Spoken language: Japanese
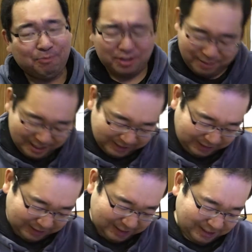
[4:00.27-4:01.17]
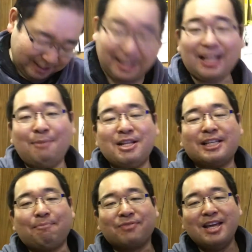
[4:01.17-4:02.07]
い。素晴らしいですね。ただ
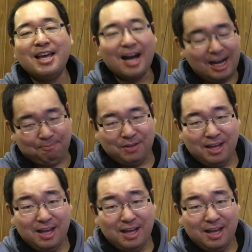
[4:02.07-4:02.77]
皆さん、はい。